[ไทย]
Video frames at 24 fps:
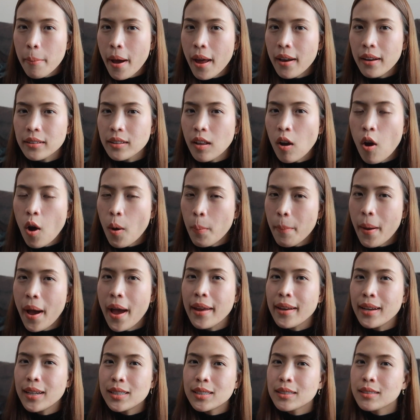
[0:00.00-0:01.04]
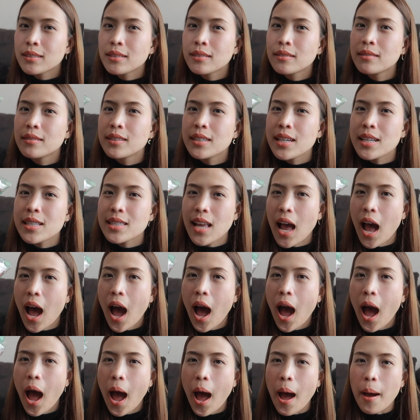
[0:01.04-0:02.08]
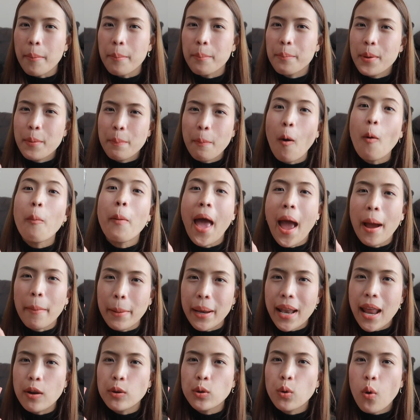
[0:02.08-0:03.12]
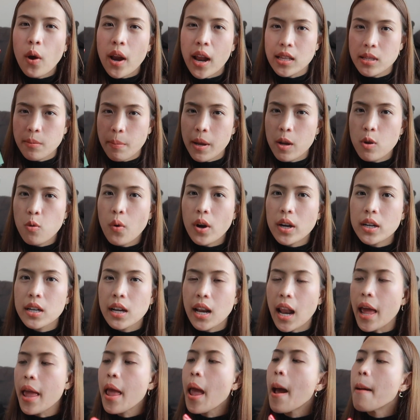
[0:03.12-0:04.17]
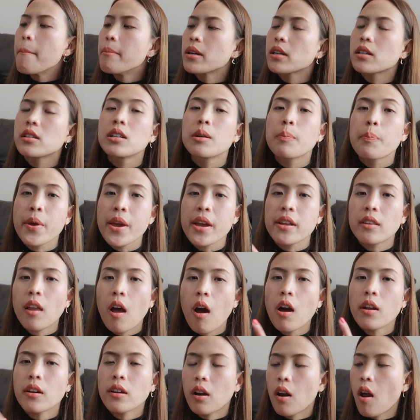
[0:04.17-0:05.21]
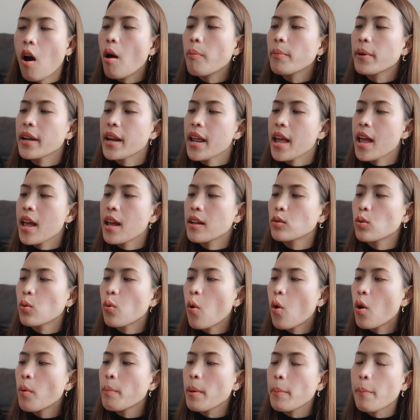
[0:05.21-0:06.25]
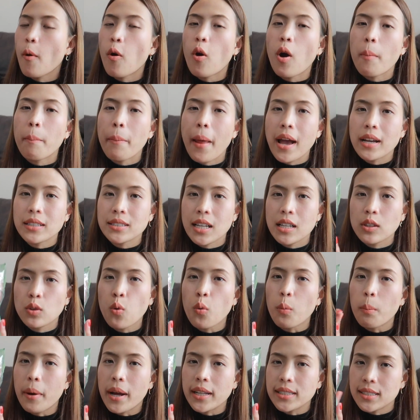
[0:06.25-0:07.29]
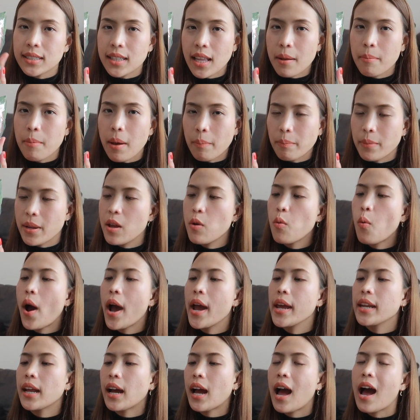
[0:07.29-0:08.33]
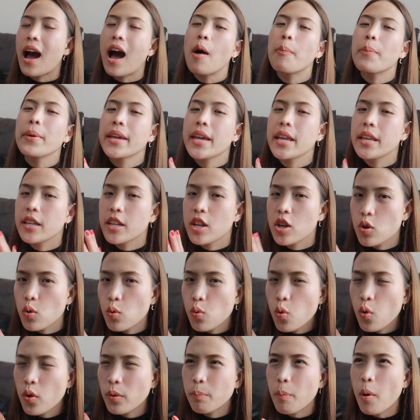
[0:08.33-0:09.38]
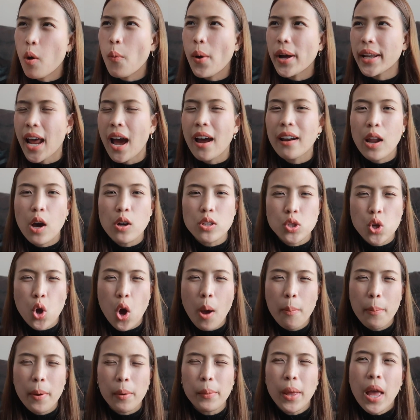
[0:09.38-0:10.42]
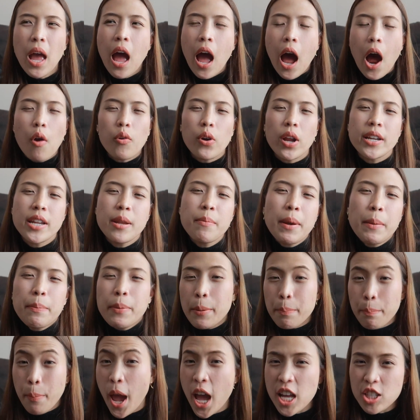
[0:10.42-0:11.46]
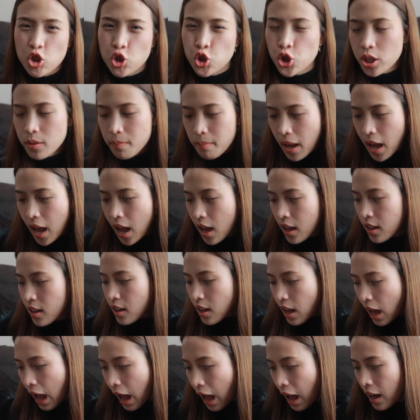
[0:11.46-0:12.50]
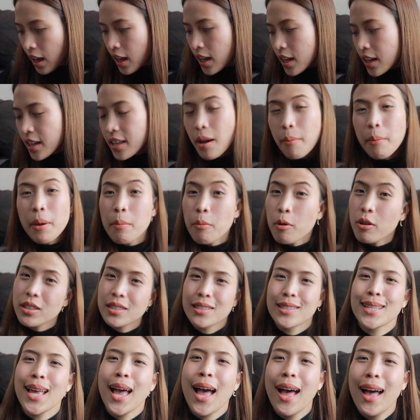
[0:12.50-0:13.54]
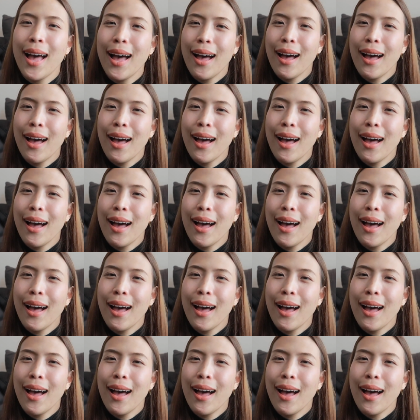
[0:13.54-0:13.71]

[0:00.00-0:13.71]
มากๆแล้วต้องเอาไปนะคือนี่จ้าปีโป้แพ็คไปแล้วทุกคนอาจจะไม่รู้ว่าคืออะไรมันคือพริกทอดกรอบนั่นเองทุกคนปีโป้ก็แพ็คใส่ถุงพลาสติกแบบนี้ไว้นะคะเอาไปกินที่นู่นเพราะว่าทางเราชอบแบบอะไรที่มันเผ็ดๆใช่ไหมอ่ะยังไม่หมดจ้า